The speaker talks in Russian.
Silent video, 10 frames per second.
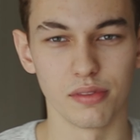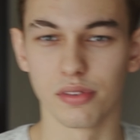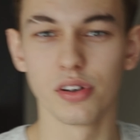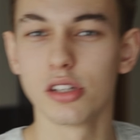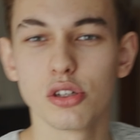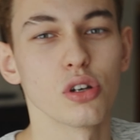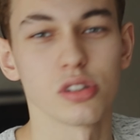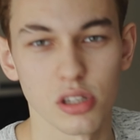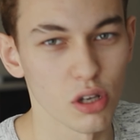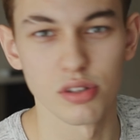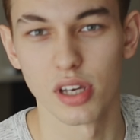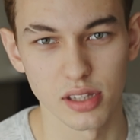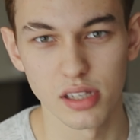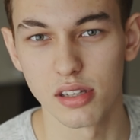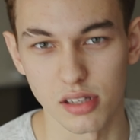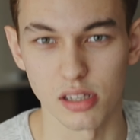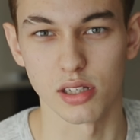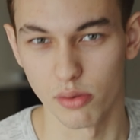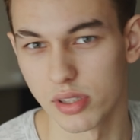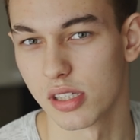вы ничего за нее не отдадите,
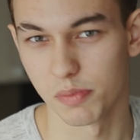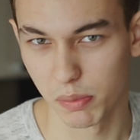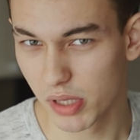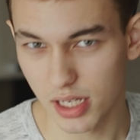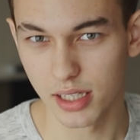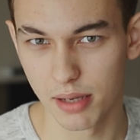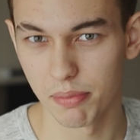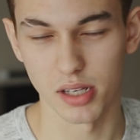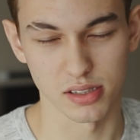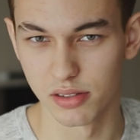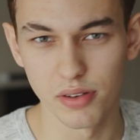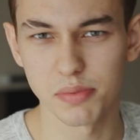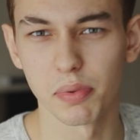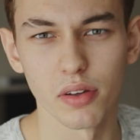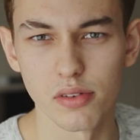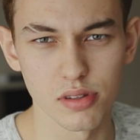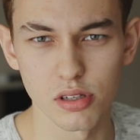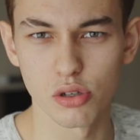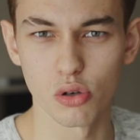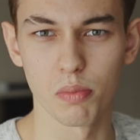если у вас есть подписка Game Pass.
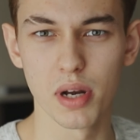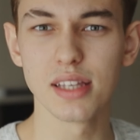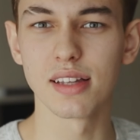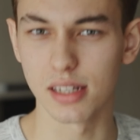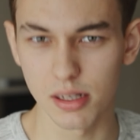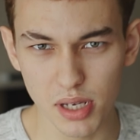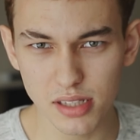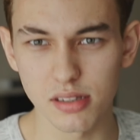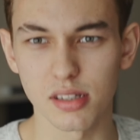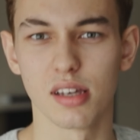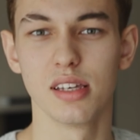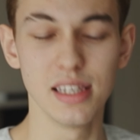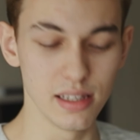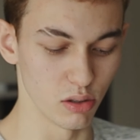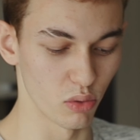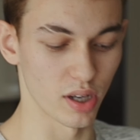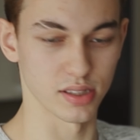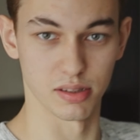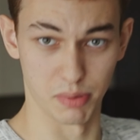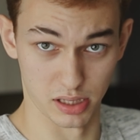2500 рублей на 3 месяца, и у вас
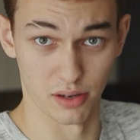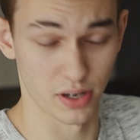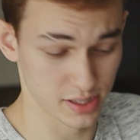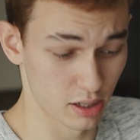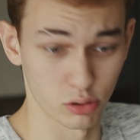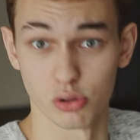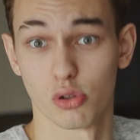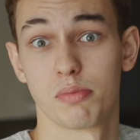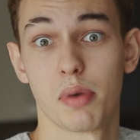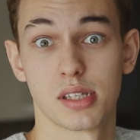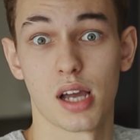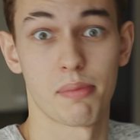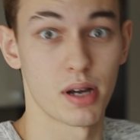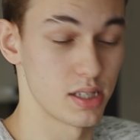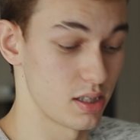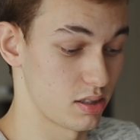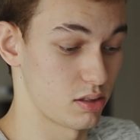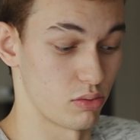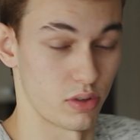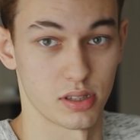есть пятая фраза, которая стоит 5к по
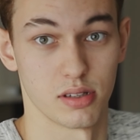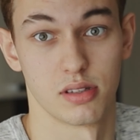отдельности, у вас есть